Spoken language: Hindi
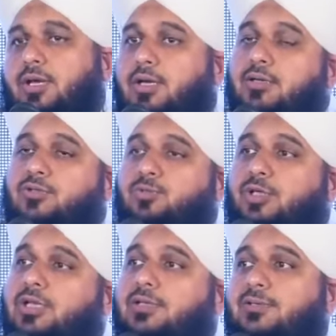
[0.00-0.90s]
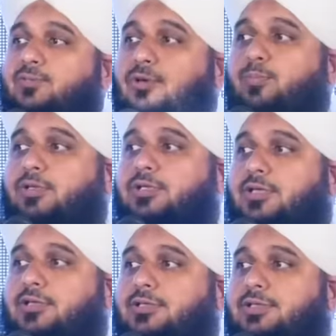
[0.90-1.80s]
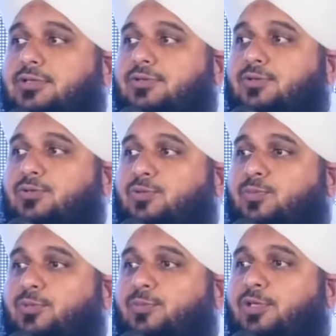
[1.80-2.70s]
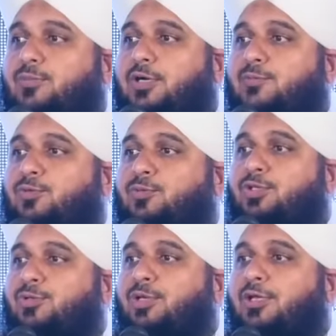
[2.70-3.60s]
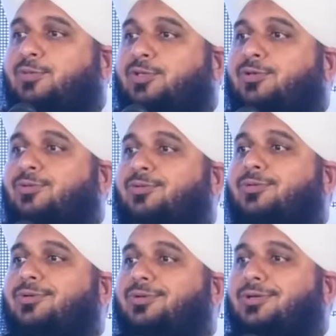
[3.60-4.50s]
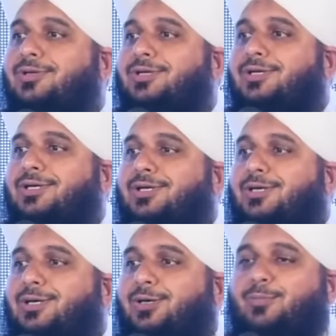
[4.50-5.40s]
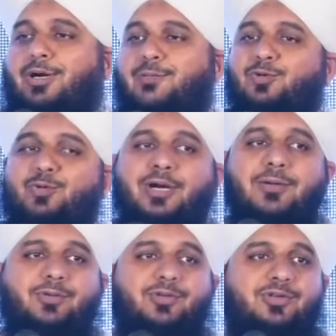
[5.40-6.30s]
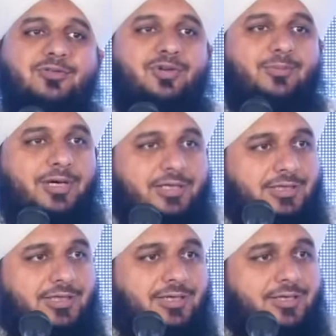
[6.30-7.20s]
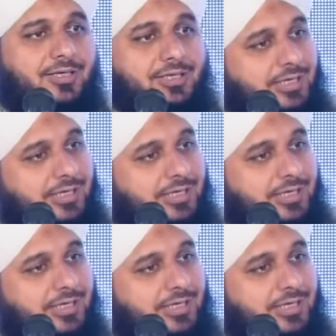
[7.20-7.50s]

अगर तुम अल्लाह से मोहब्बत करना चाहते हो तो फिर मेरे महबूब की ग़ुलामी करो और महबूब आप इनसे फरमा दें अगर ये